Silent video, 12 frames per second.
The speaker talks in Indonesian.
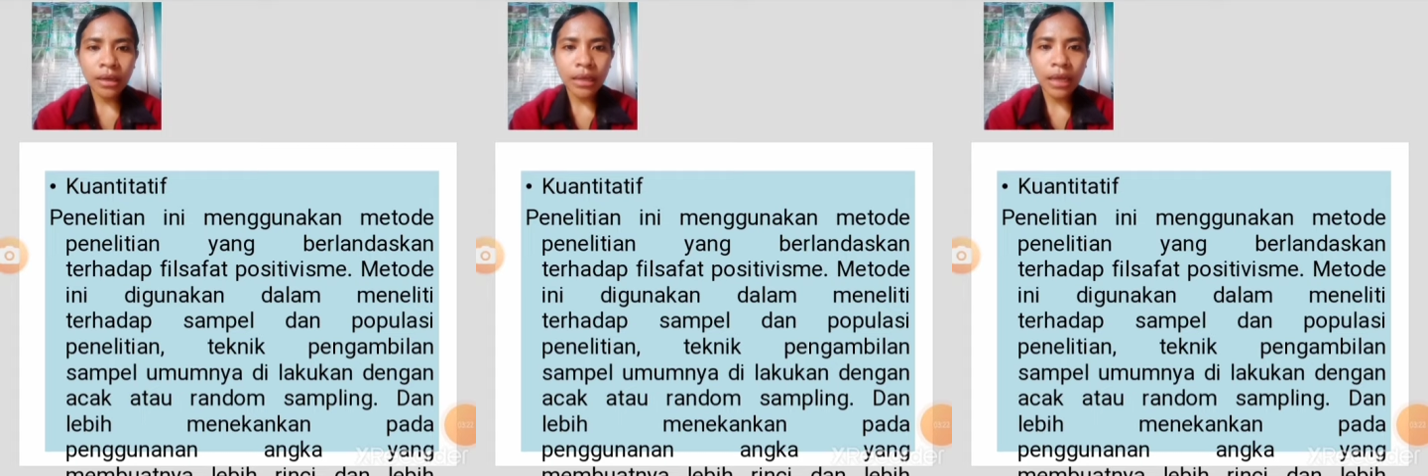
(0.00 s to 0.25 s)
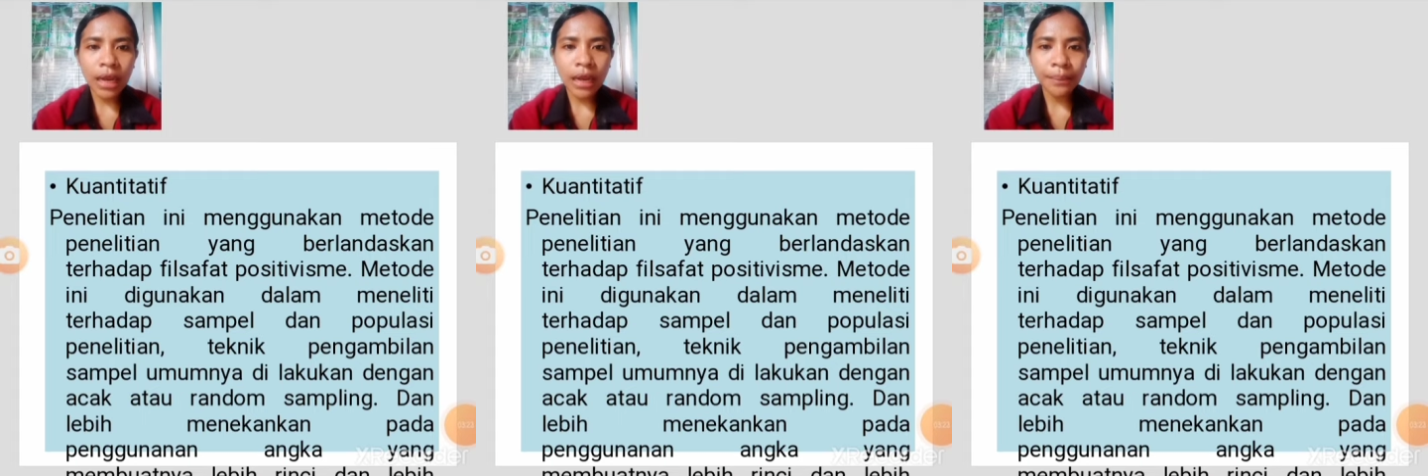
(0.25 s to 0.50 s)

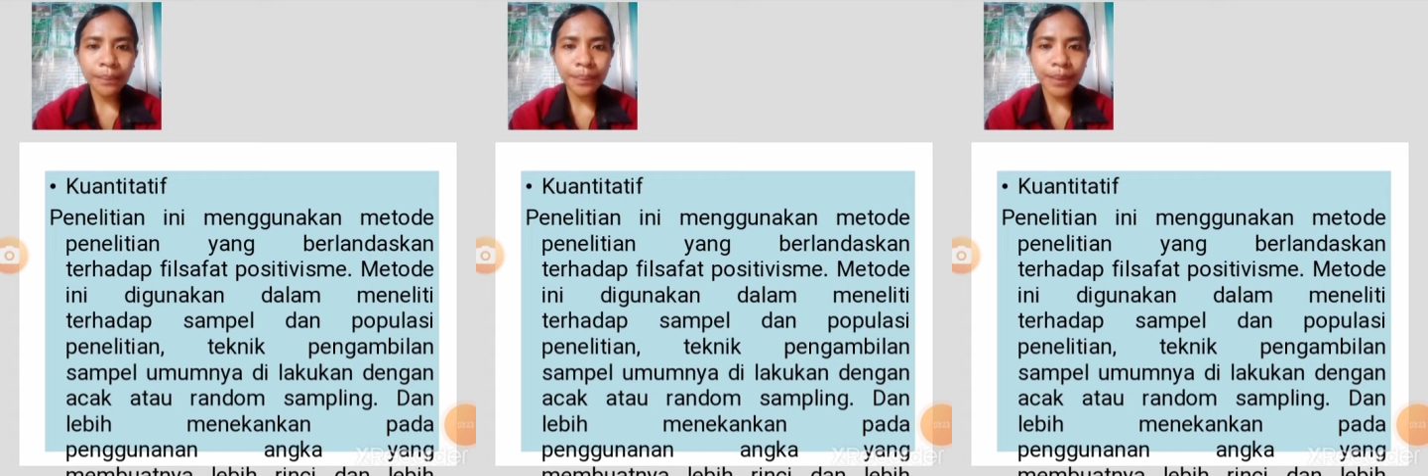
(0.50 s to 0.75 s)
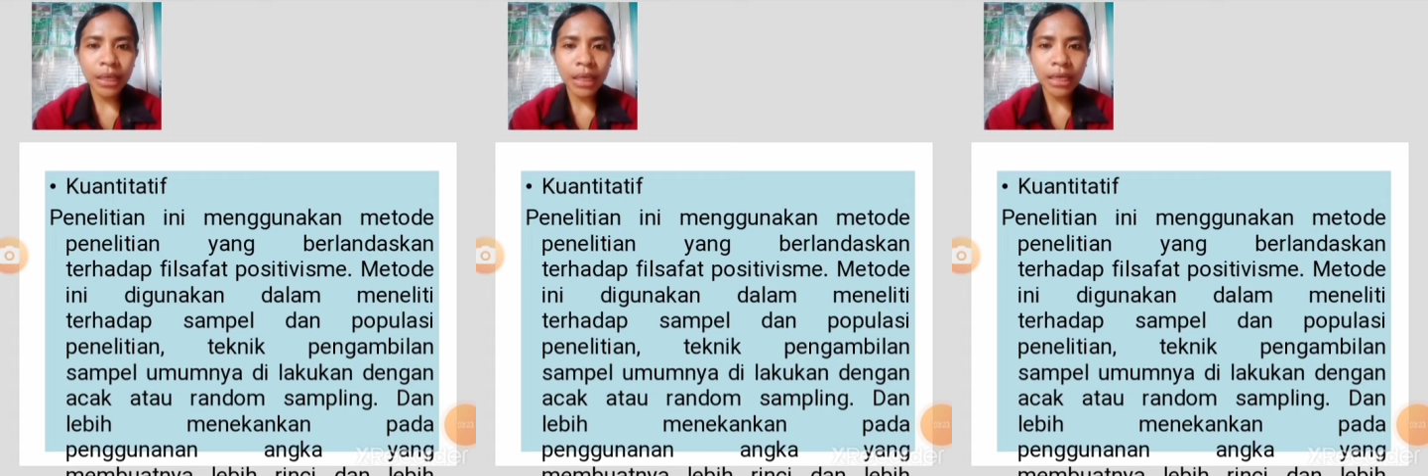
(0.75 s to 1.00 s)
dalam
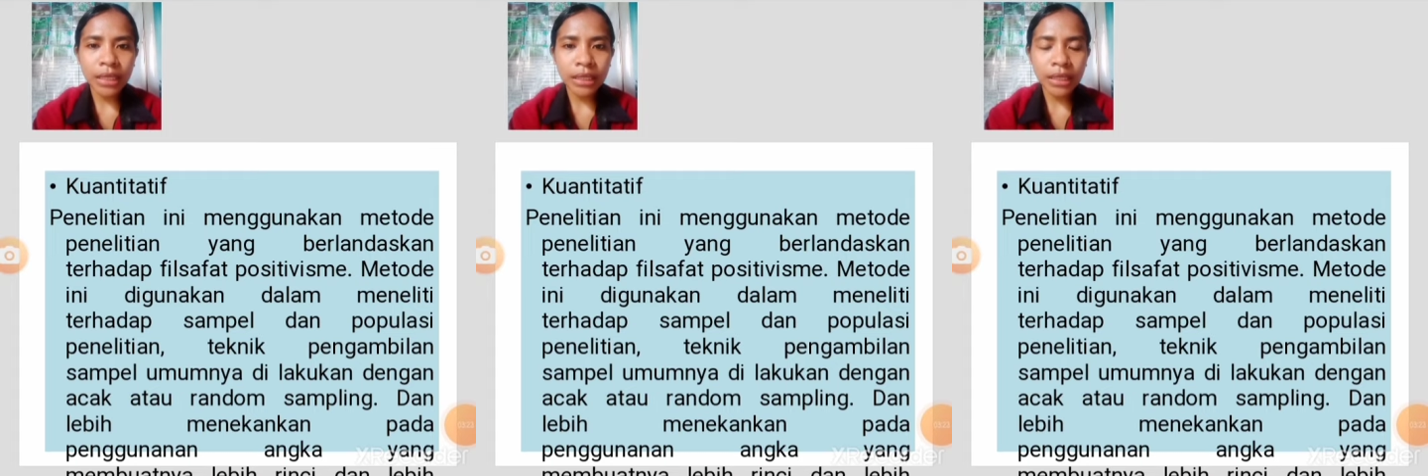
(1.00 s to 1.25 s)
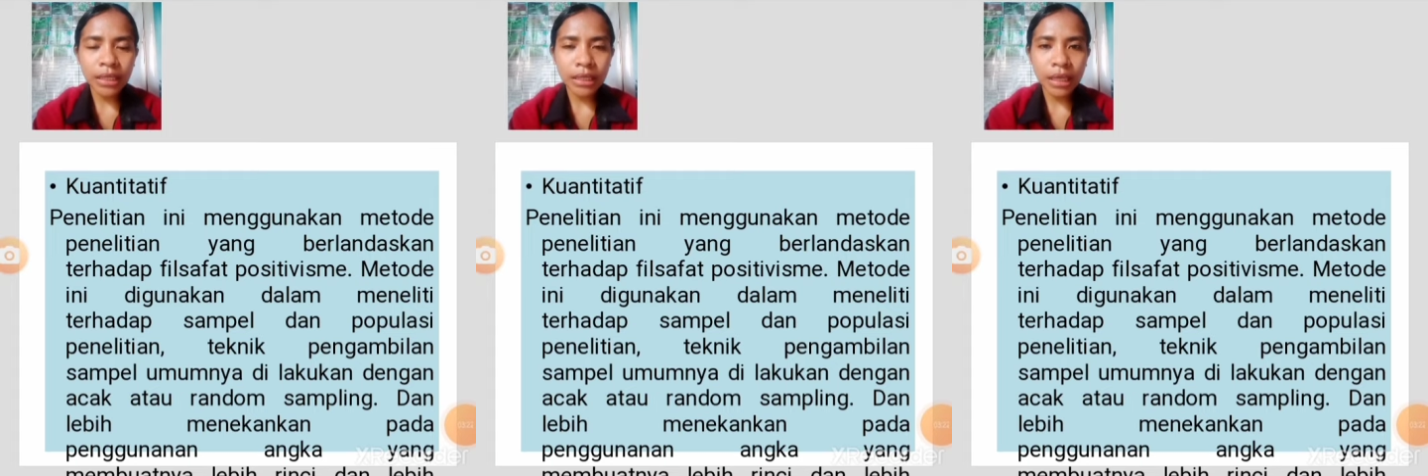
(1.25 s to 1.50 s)

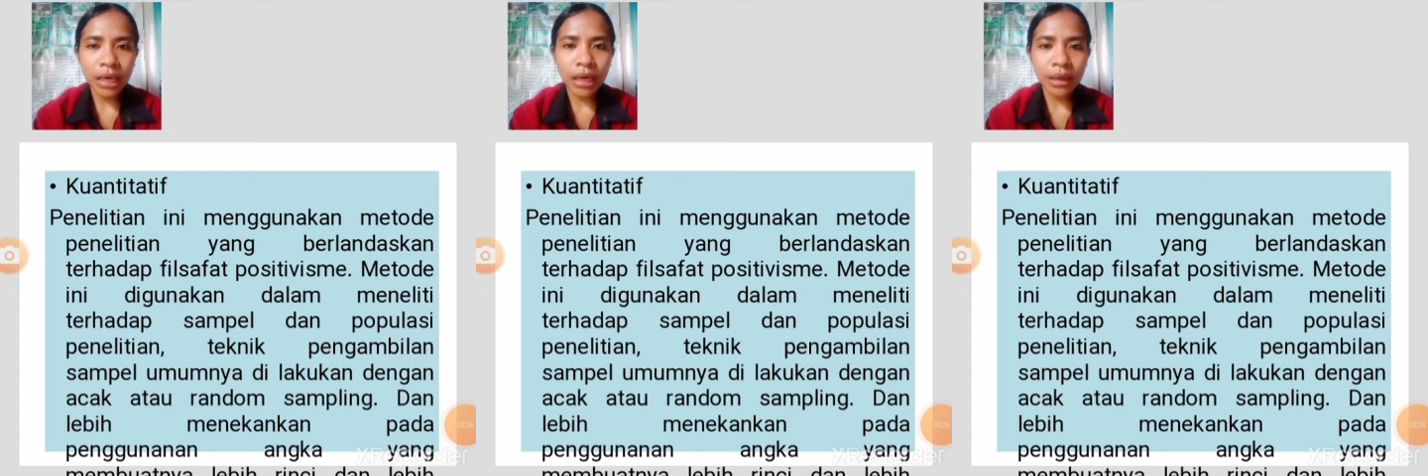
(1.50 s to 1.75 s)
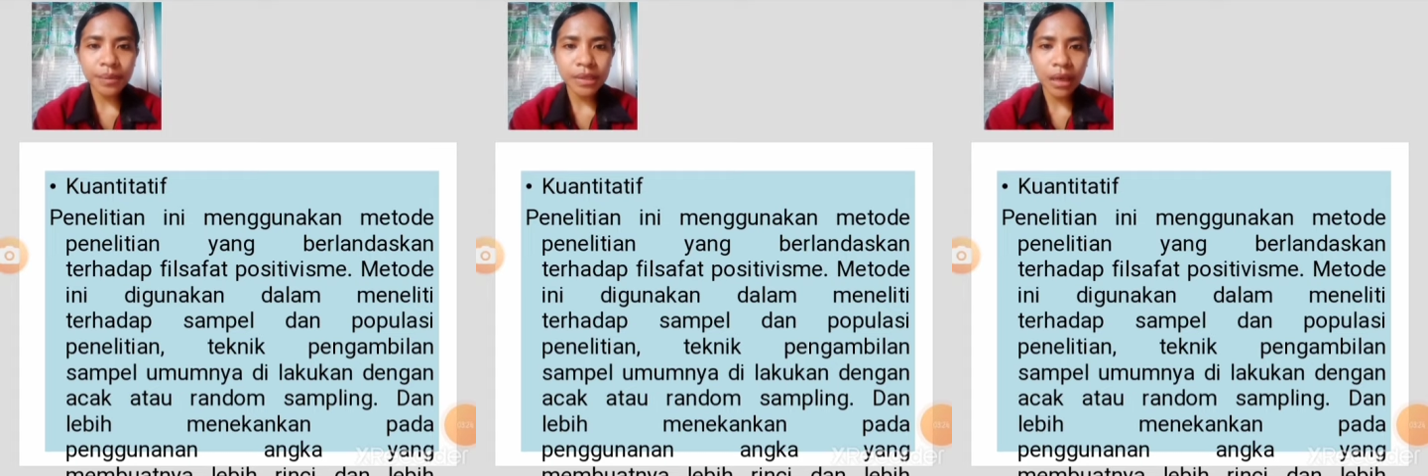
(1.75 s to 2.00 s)
meneliti
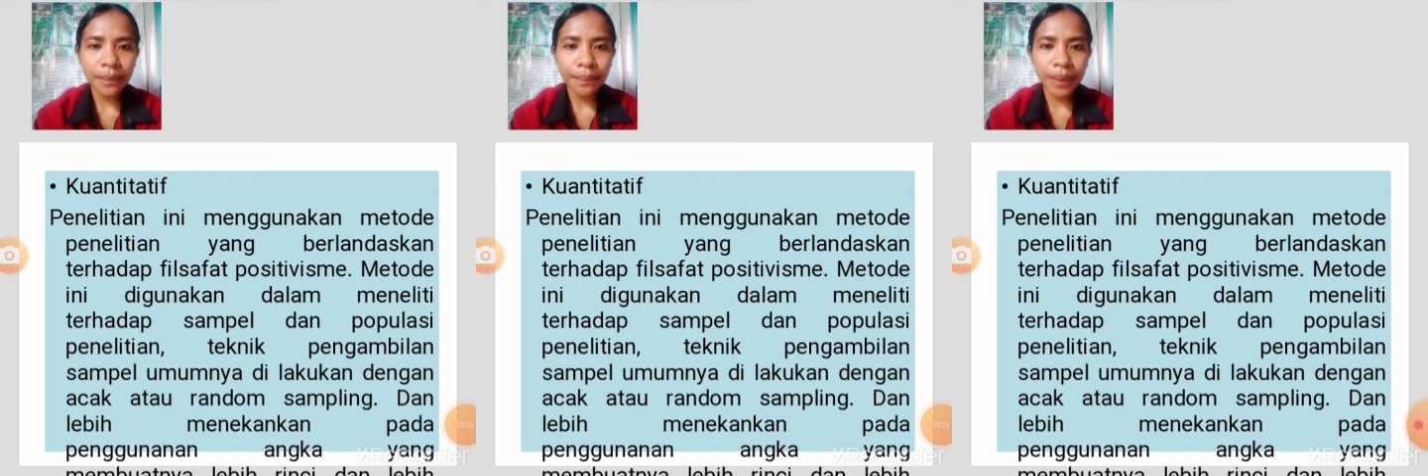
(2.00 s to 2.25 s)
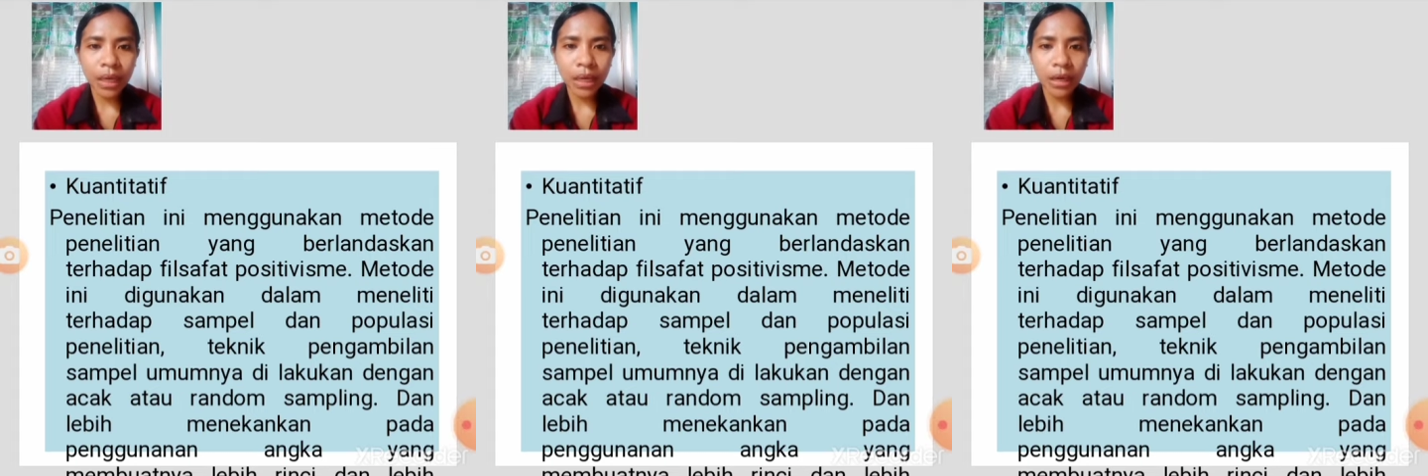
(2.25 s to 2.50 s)
terhadap sampel